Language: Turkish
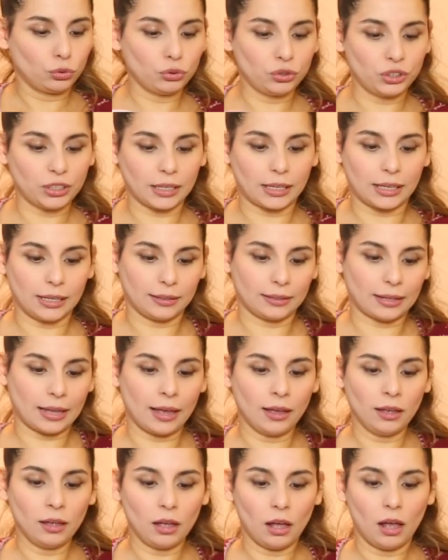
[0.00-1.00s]
şu
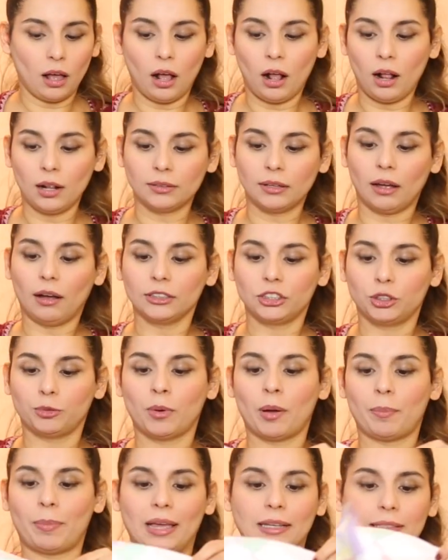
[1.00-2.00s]
şekilde alt
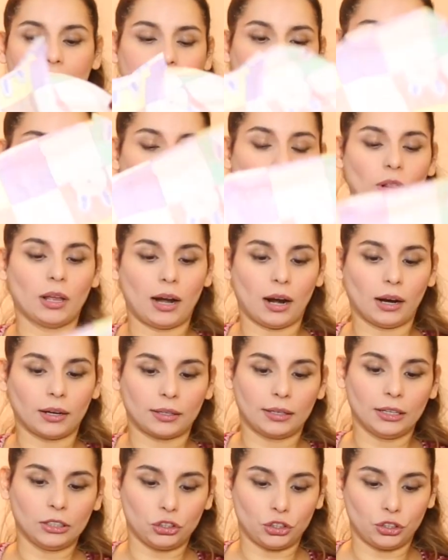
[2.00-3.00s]
açma bezleri
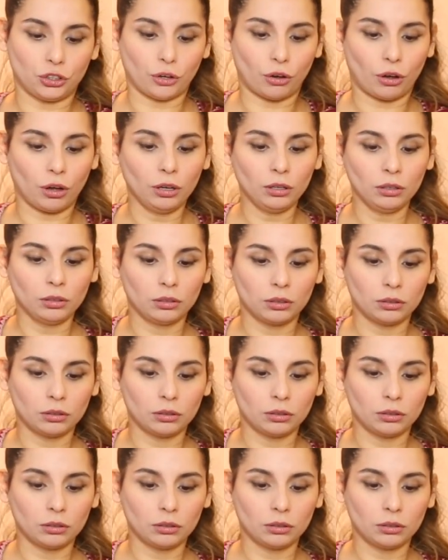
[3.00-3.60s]
olarak geçiyor.